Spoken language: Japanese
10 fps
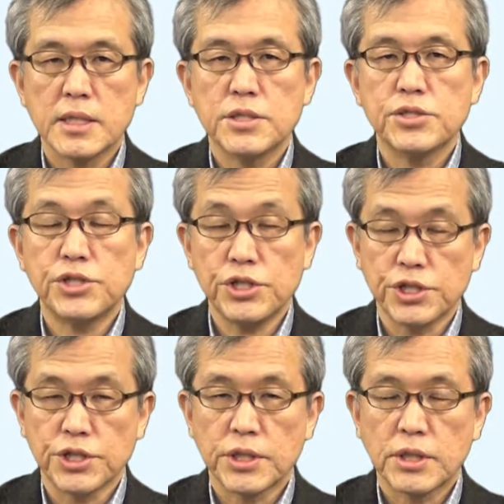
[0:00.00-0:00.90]

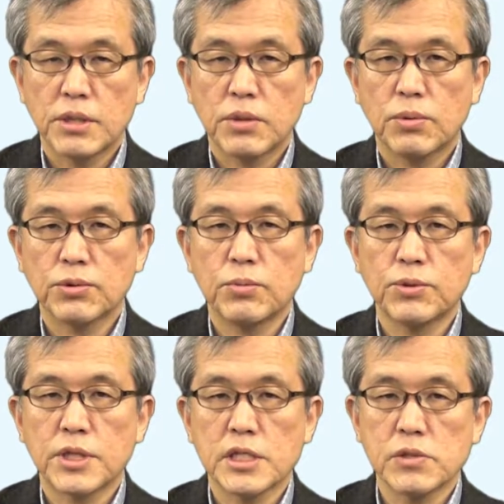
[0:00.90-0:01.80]
C 子供
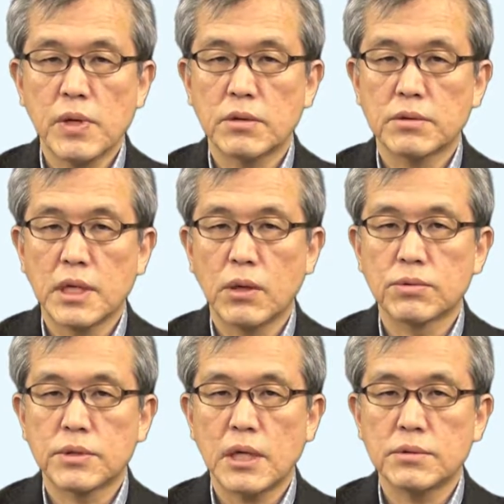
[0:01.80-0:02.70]
たちは歌を
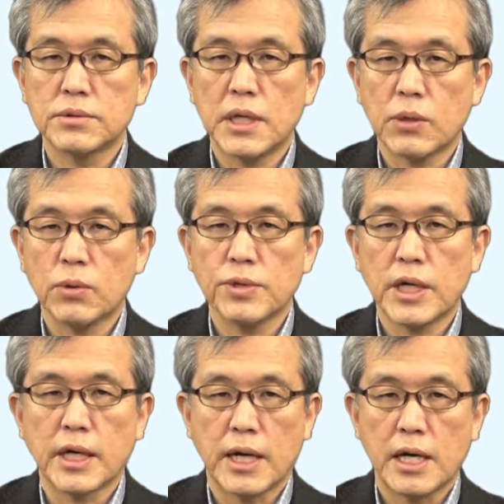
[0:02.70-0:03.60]
歌うだろうな
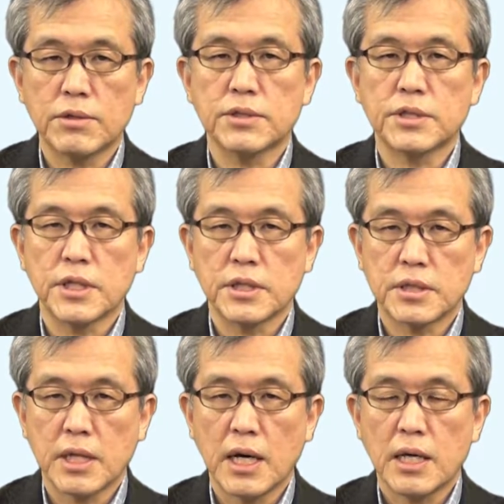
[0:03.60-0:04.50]
がら歩いていっ
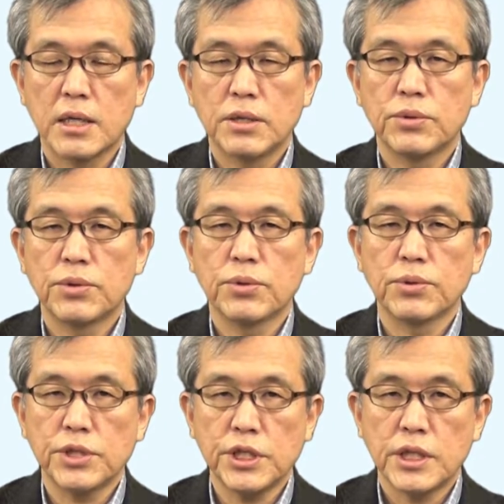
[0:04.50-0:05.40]
たのよう
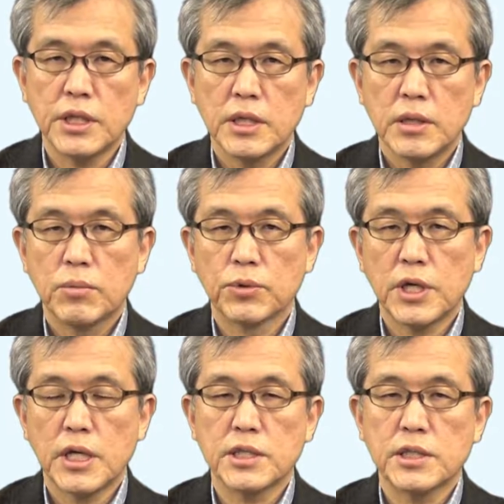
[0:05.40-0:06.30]
に
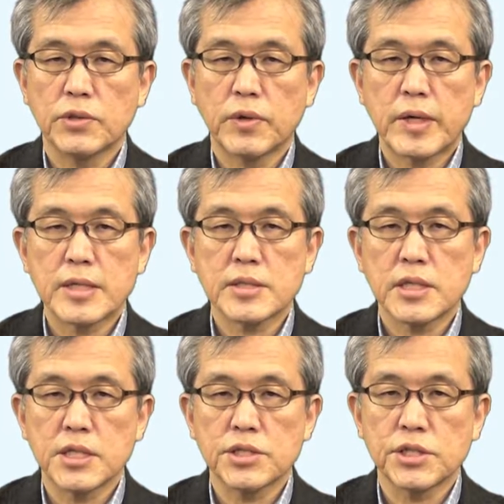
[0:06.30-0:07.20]
モダリティを表す
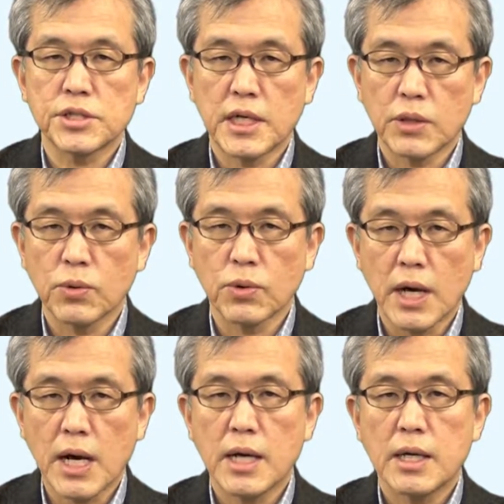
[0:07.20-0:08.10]
形式だろう
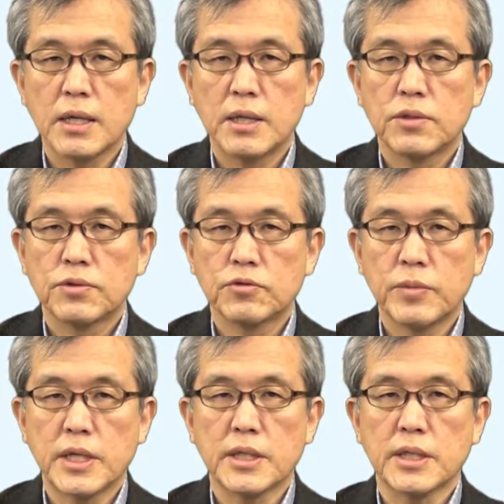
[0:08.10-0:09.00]
が含
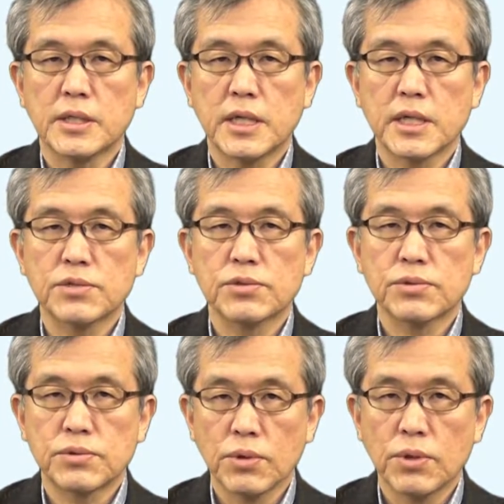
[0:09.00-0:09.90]
まれていたりする
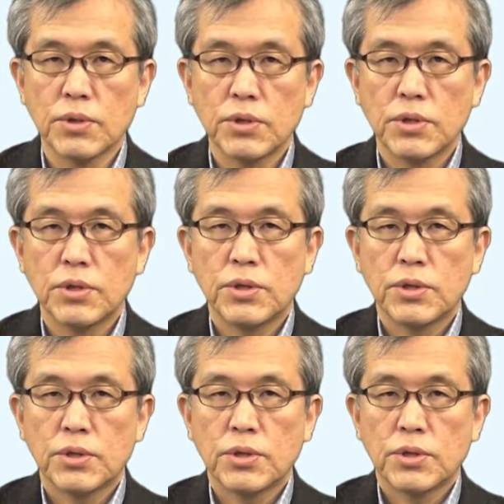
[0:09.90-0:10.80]
と
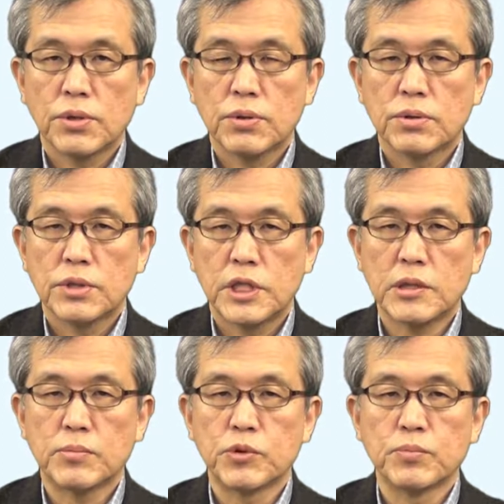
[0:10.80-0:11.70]
非
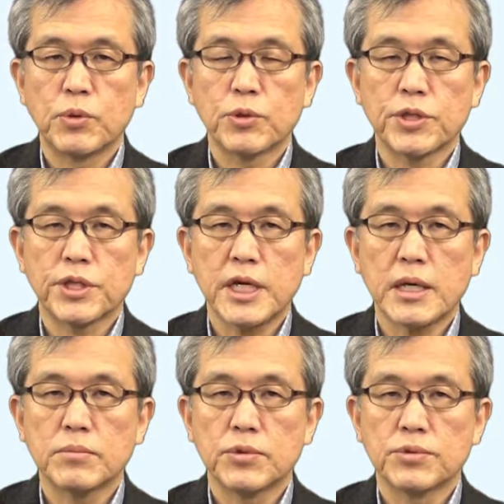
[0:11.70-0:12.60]
文法的な
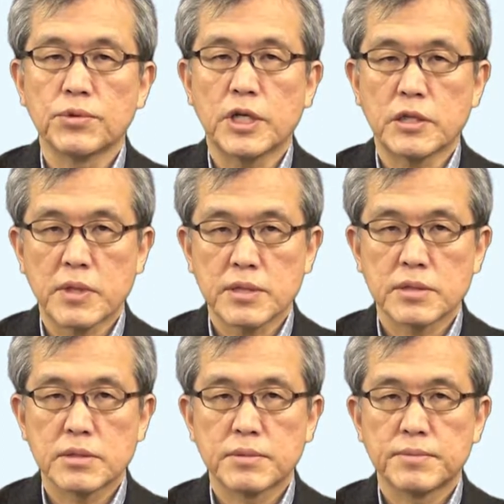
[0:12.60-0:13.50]
文となります。